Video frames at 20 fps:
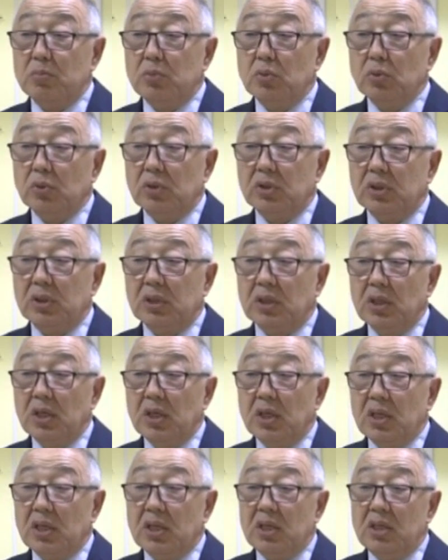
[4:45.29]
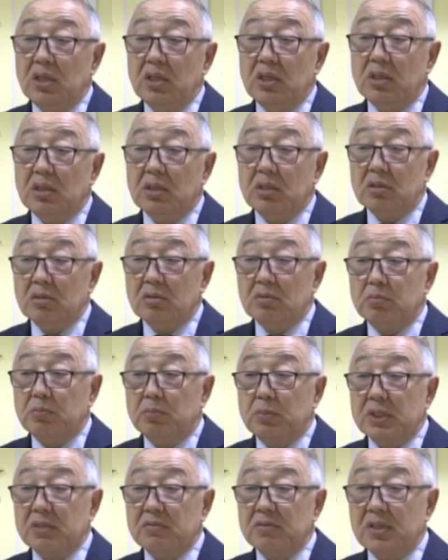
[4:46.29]
пункты и
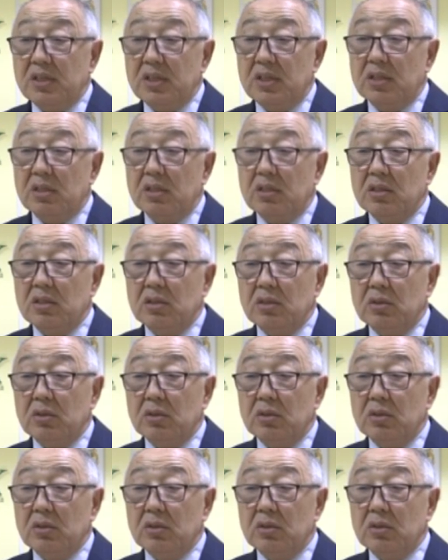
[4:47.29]
позволяет